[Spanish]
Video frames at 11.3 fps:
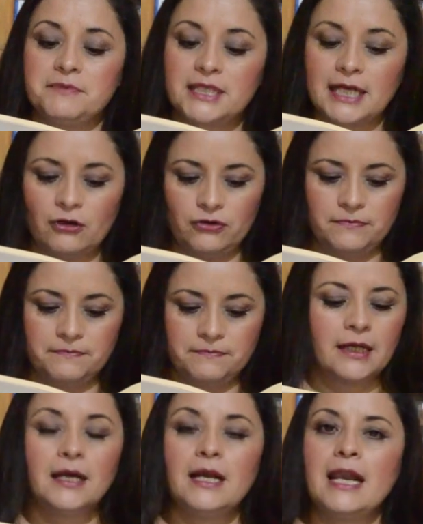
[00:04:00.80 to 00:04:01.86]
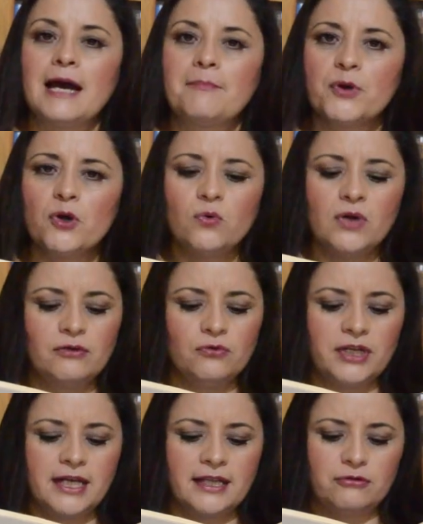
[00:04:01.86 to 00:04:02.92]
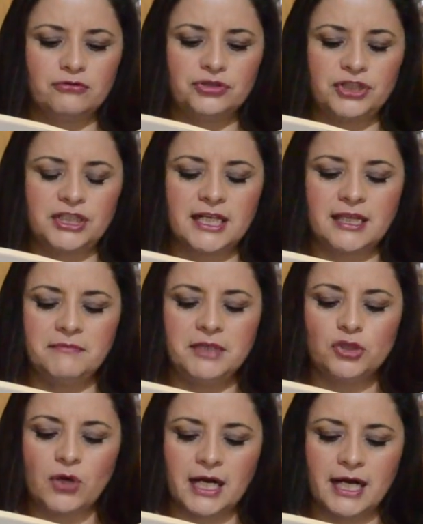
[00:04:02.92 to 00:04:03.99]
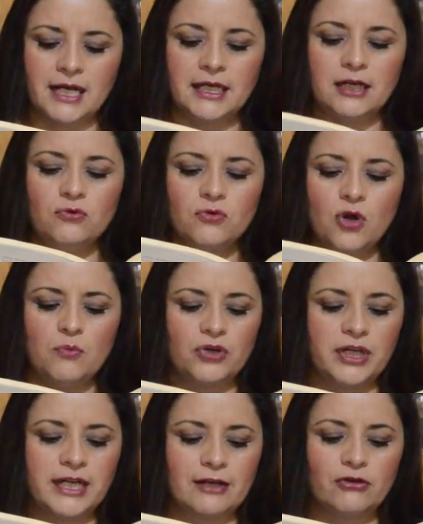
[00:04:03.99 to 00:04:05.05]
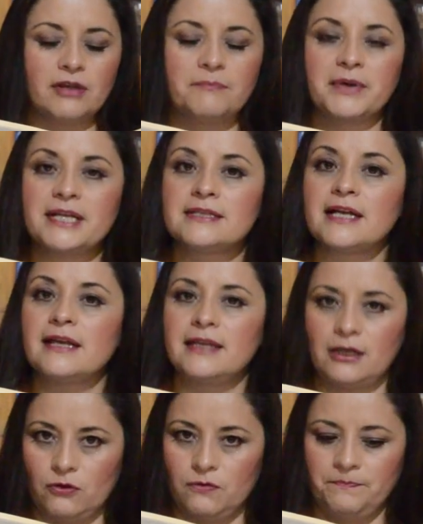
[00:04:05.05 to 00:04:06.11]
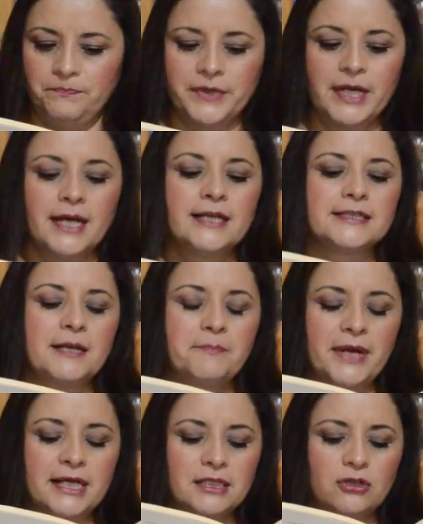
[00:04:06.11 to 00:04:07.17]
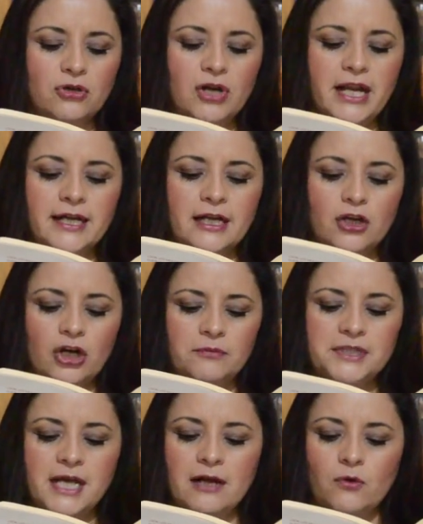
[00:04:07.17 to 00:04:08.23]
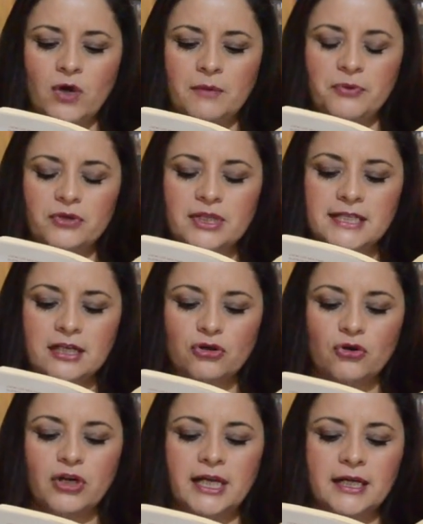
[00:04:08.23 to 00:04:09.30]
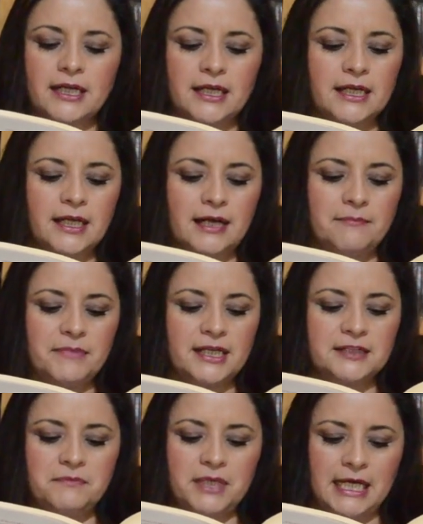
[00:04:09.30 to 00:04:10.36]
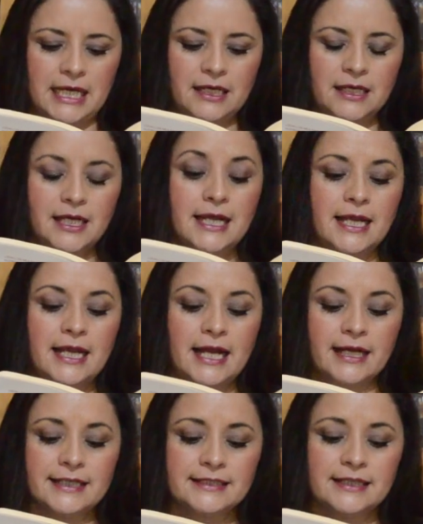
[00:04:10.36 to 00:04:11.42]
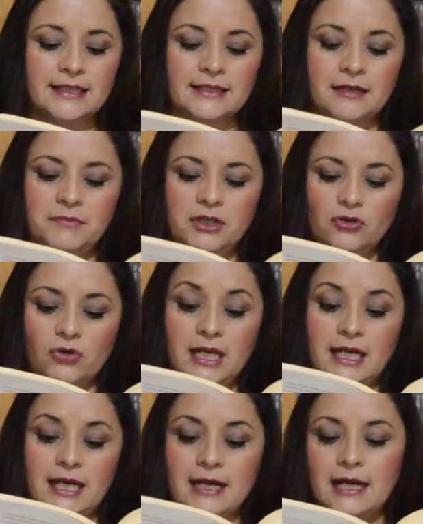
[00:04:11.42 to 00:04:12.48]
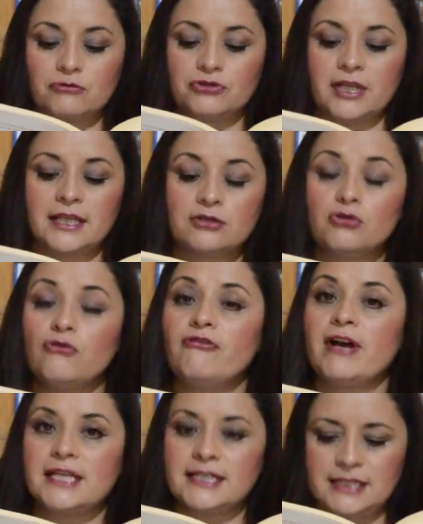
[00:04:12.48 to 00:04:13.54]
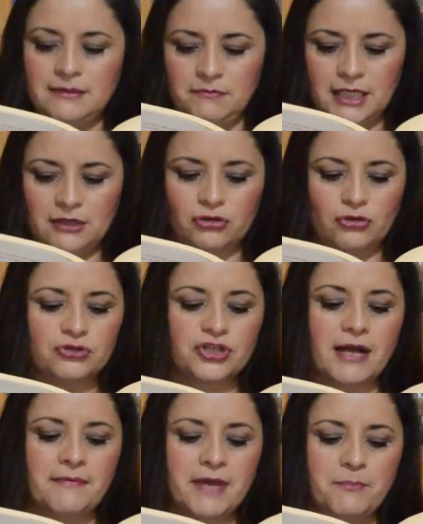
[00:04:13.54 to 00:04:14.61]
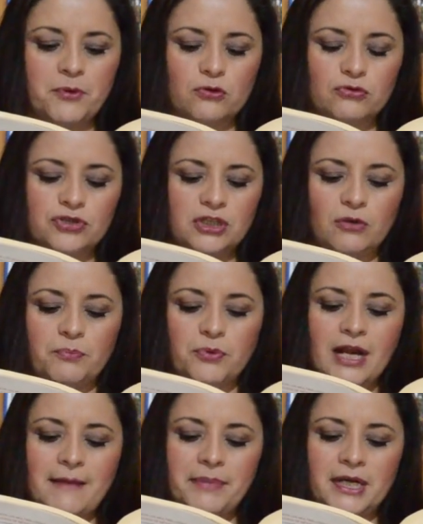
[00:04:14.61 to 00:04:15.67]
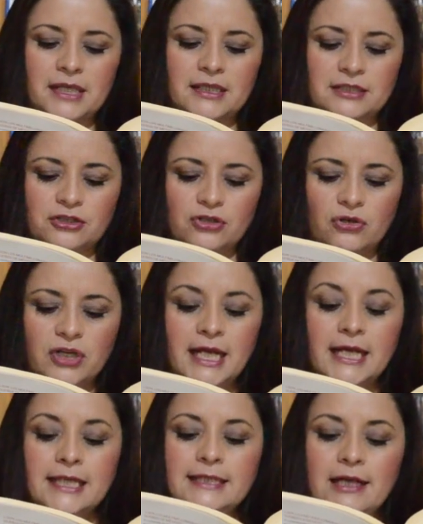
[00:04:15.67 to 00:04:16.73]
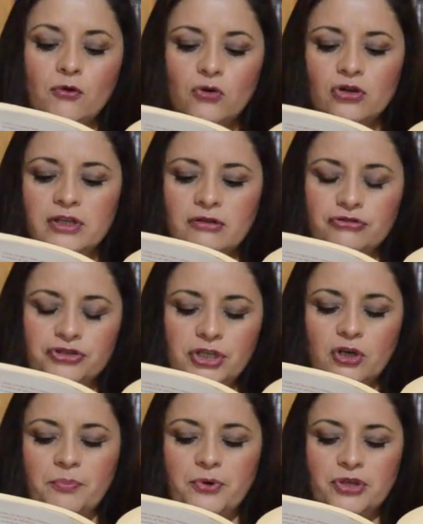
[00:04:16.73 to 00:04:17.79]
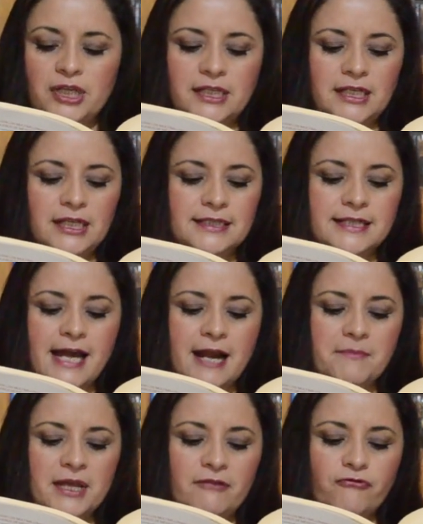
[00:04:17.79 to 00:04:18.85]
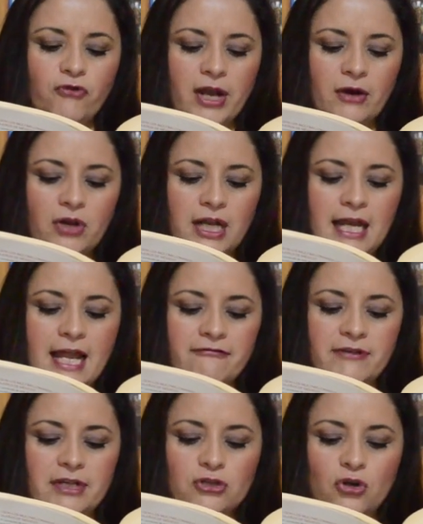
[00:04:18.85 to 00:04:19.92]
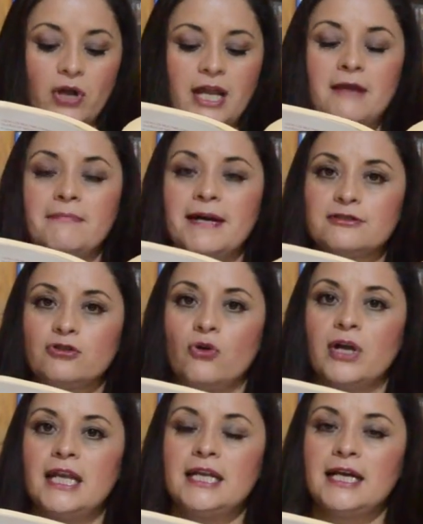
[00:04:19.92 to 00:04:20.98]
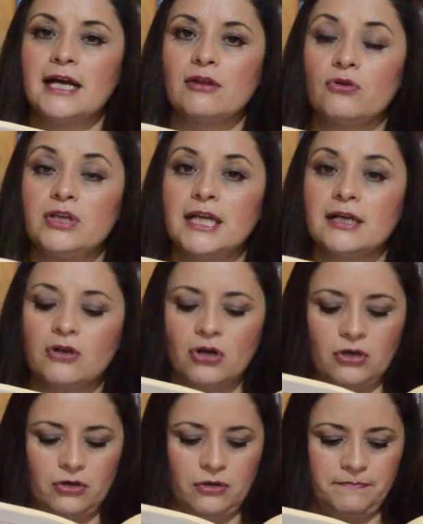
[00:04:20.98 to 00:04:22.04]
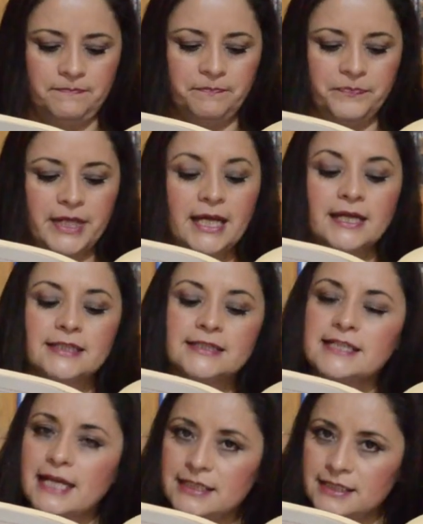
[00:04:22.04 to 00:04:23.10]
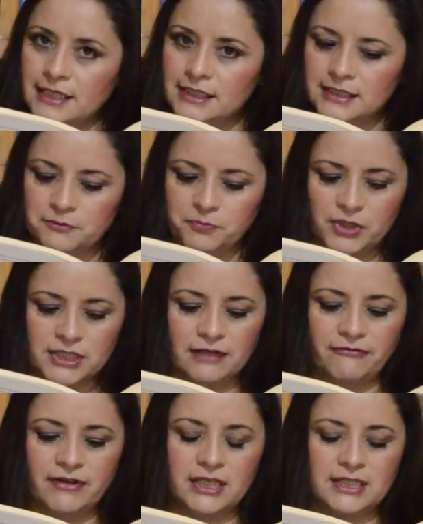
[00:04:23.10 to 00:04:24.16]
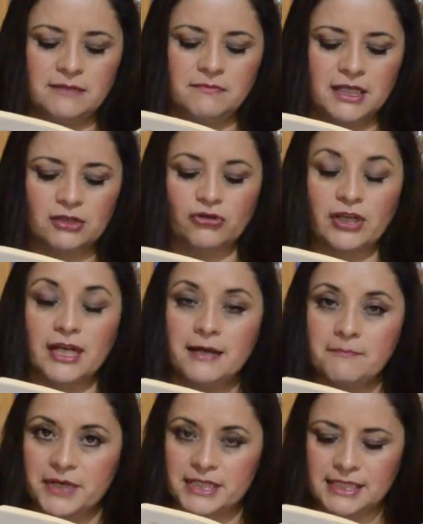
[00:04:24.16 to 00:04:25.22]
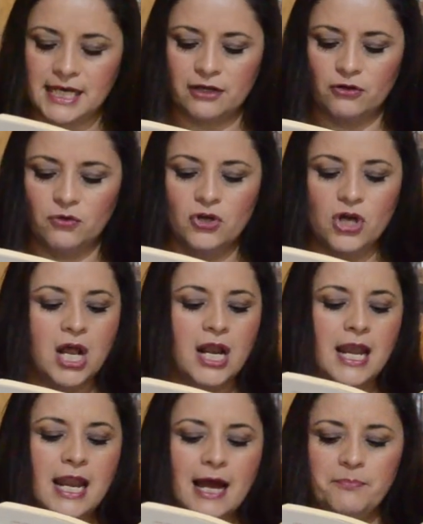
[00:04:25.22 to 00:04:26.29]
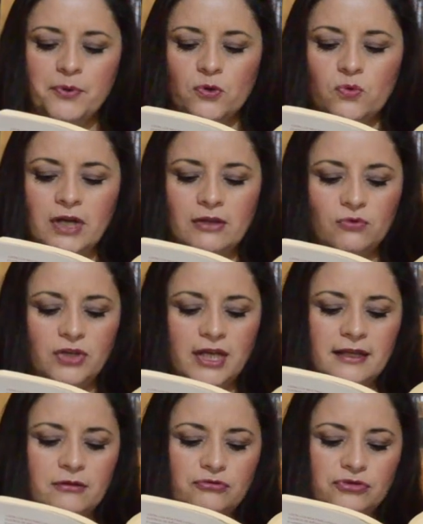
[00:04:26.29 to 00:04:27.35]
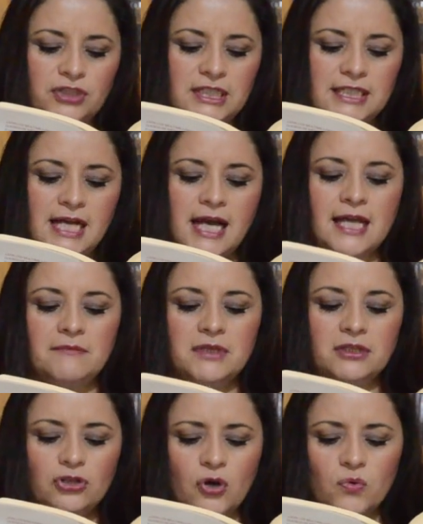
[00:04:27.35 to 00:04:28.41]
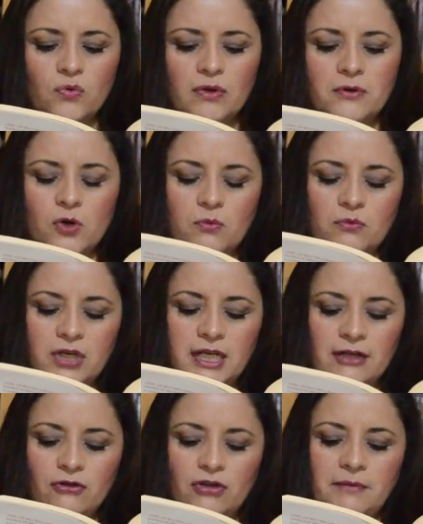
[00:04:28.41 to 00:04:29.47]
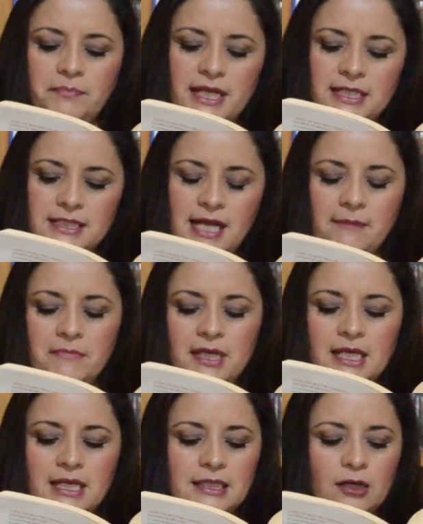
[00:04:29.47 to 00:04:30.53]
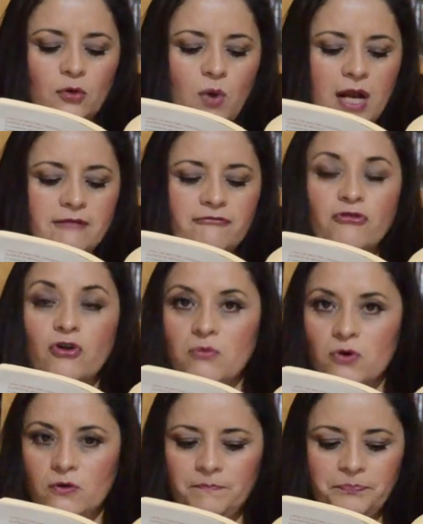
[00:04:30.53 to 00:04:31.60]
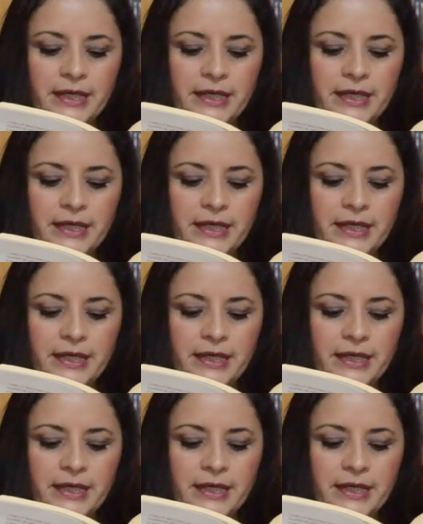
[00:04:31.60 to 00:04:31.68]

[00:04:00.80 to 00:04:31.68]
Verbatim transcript: Villalón. La Procuraduría de Justicia de Michoacán en un comunicado de prensa dijo, se practicó la necropsia al cuerpo del señor Enrique Ramírez Miguel, en la que se determinó que la causa de su fallecimiento se había producido por la penetración de uno de los cinco proyectiles de arma de fuego que le afectó el vaso, el hígado y el colon. Seis días después del fallecimiento del empresario, la Procuraduría de Justicia emitió un nuevo comunicado de prensa mediante el cual informó